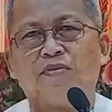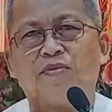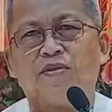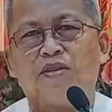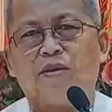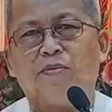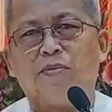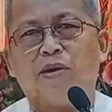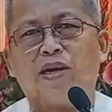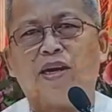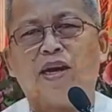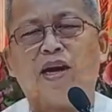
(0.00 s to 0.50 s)

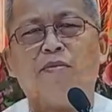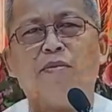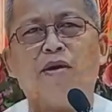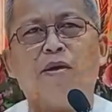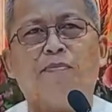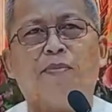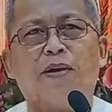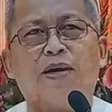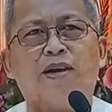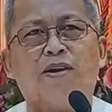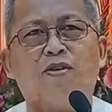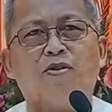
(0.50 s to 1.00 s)
Di ba na may
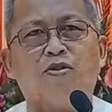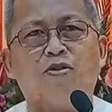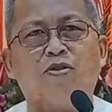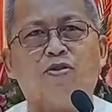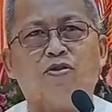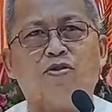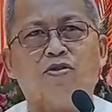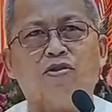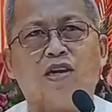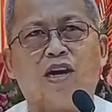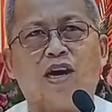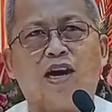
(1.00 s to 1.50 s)
panahon
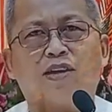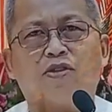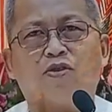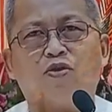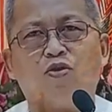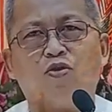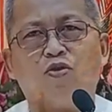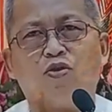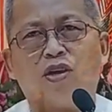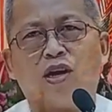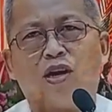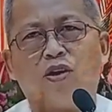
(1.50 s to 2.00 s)
no, ang
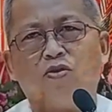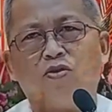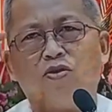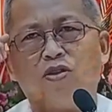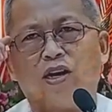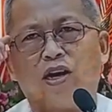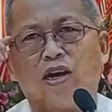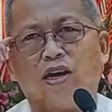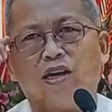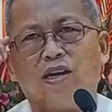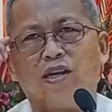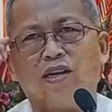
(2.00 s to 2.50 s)
atong hunahon
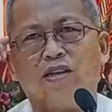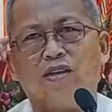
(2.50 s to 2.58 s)
na